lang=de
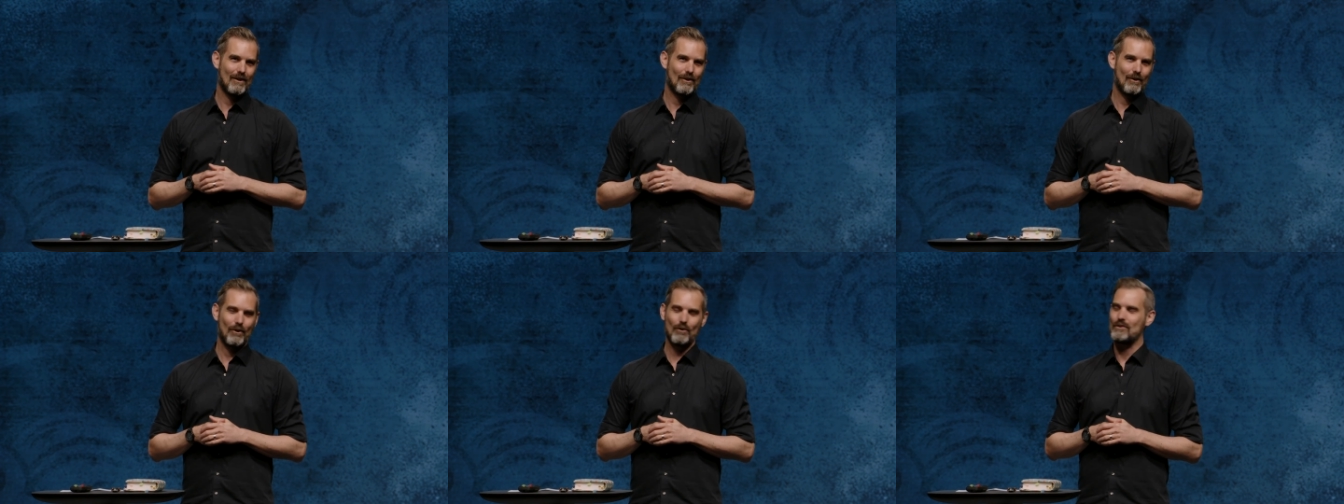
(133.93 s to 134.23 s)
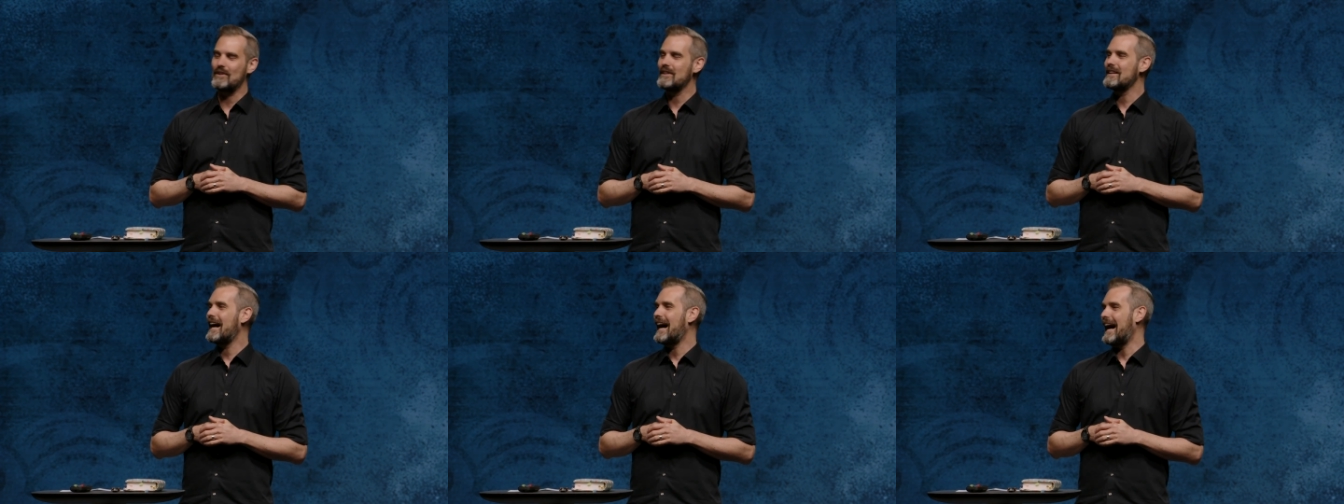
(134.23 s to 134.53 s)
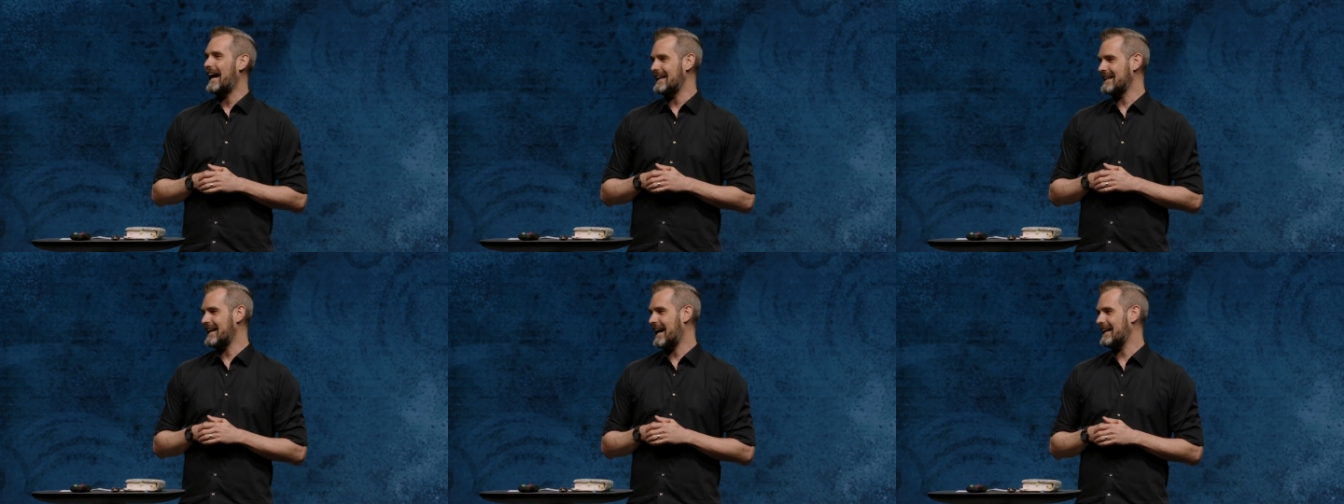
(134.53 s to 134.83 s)
Und
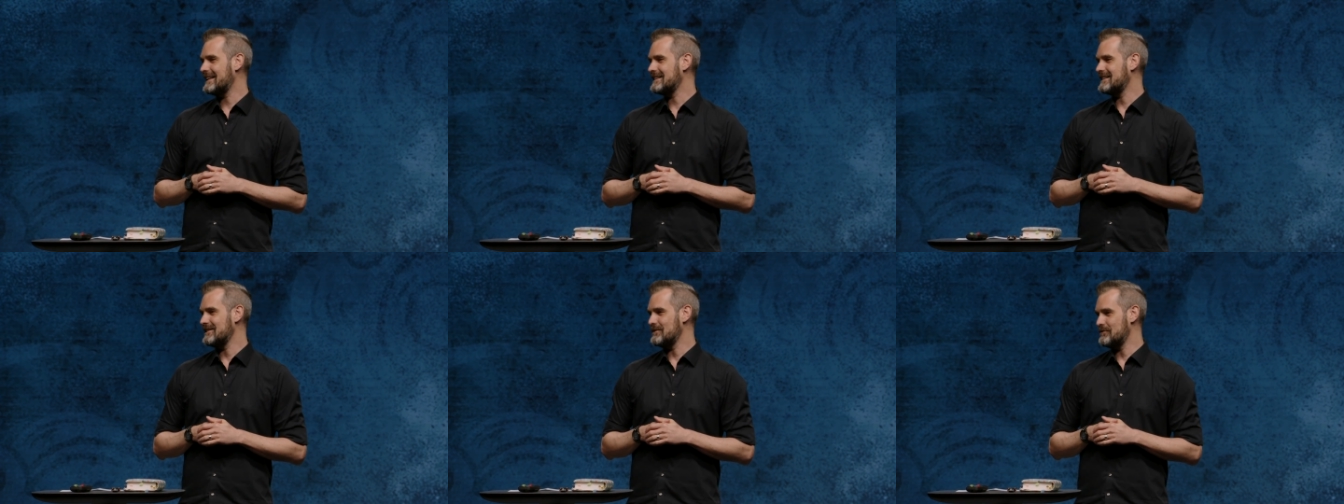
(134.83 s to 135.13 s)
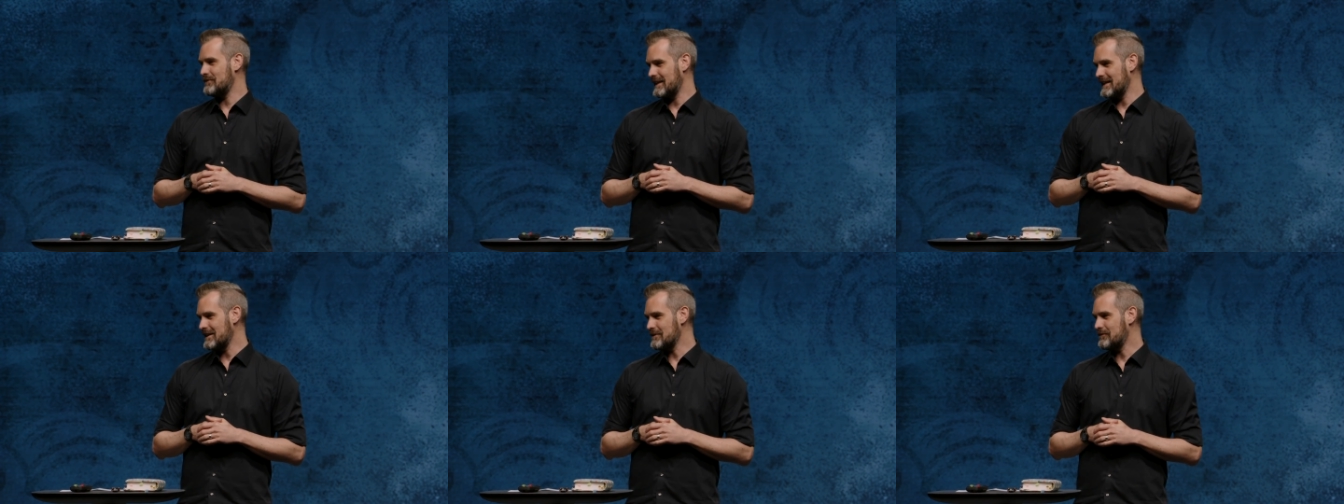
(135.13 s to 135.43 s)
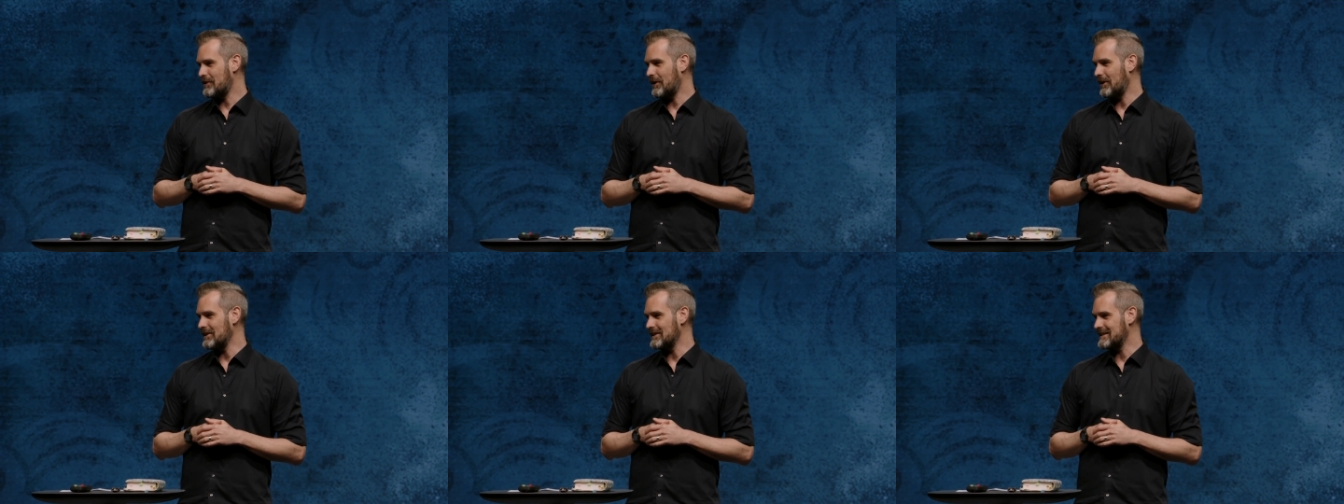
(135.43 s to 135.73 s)
Einheit in
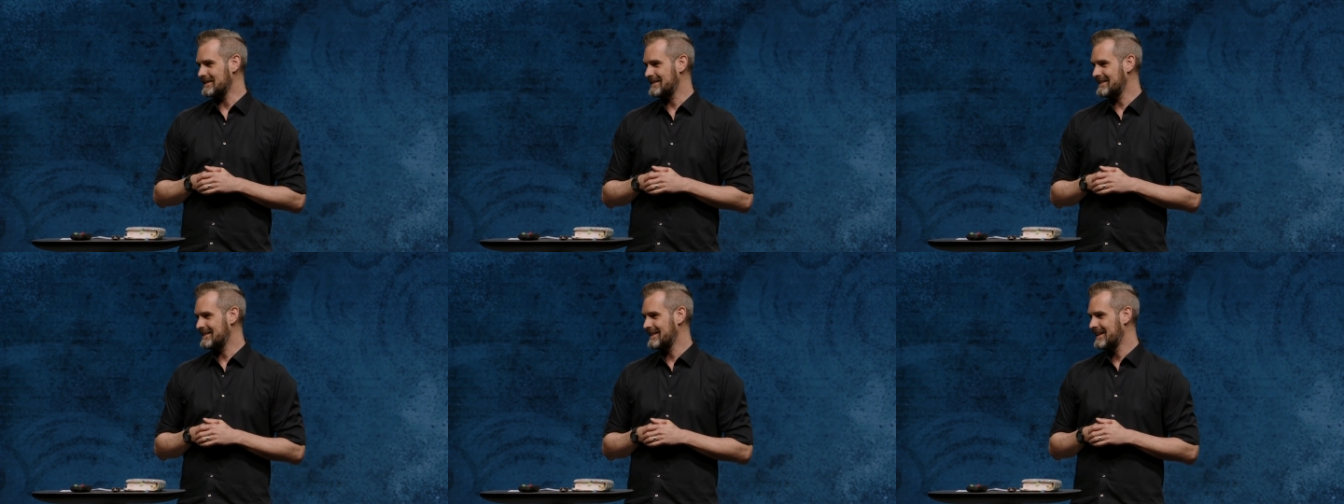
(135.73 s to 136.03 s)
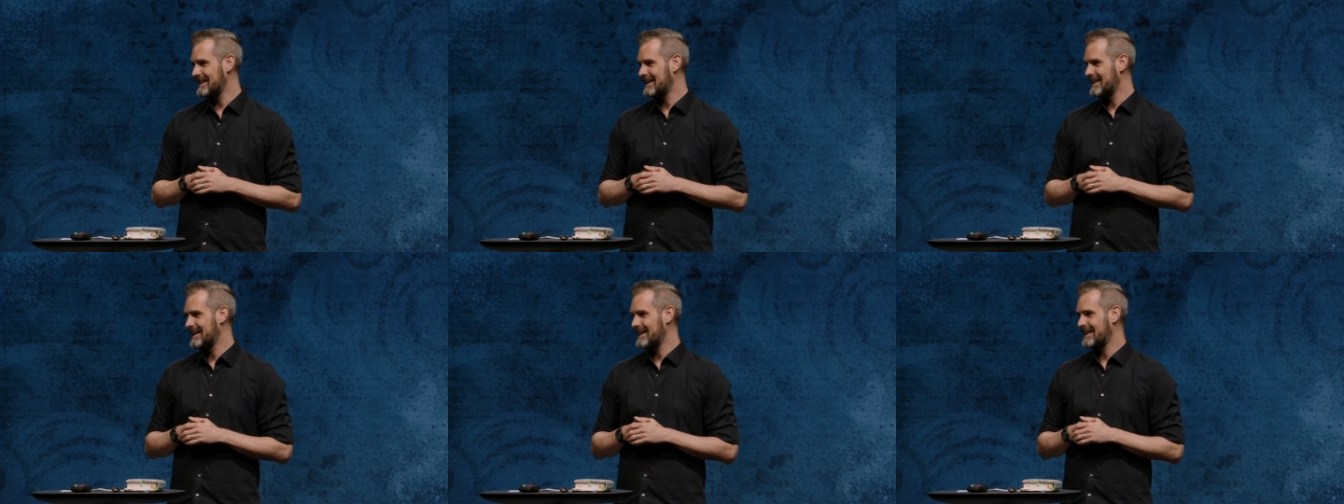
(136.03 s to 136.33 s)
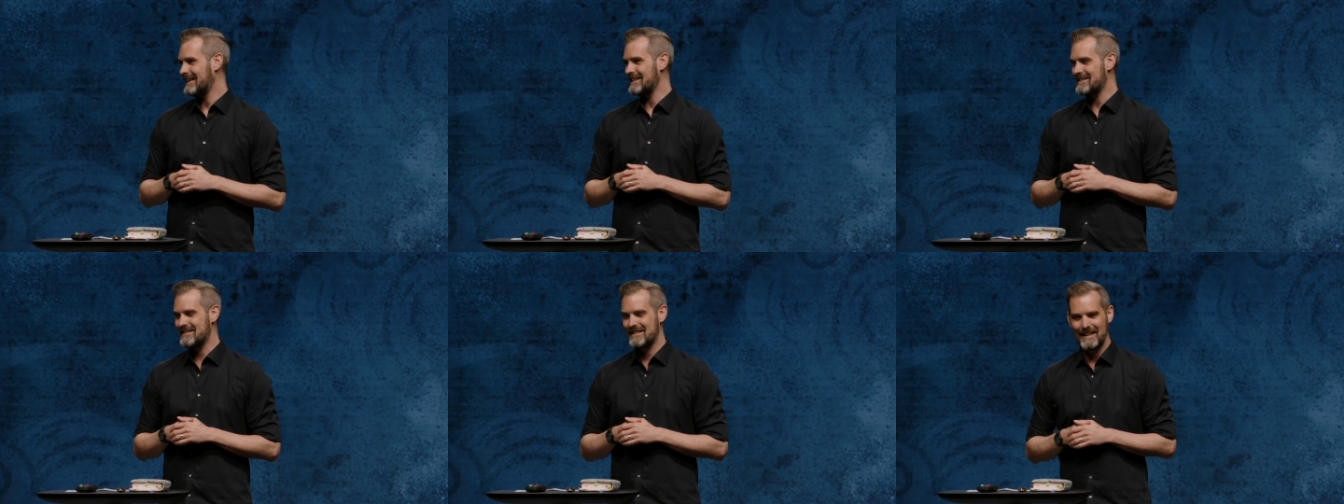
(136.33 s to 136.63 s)
Vielfalt
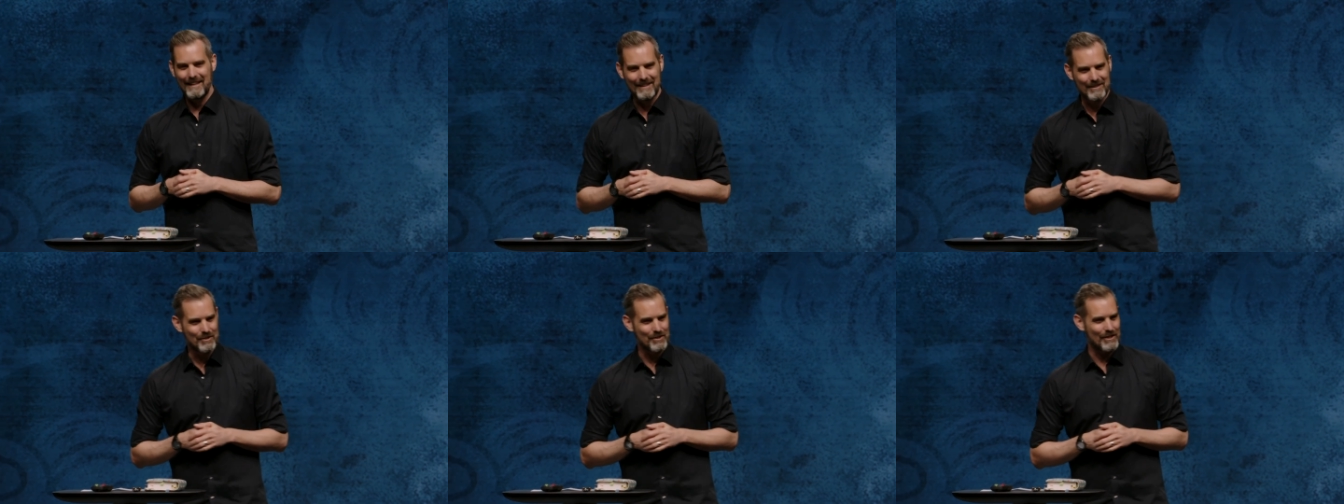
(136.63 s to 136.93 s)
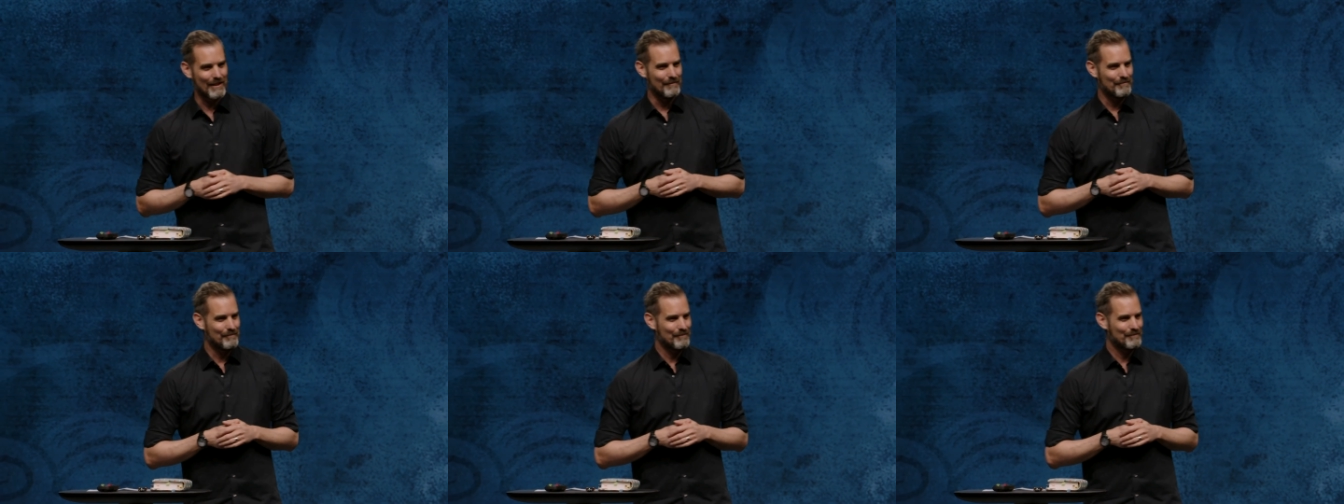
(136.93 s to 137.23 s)
ist das Letzte.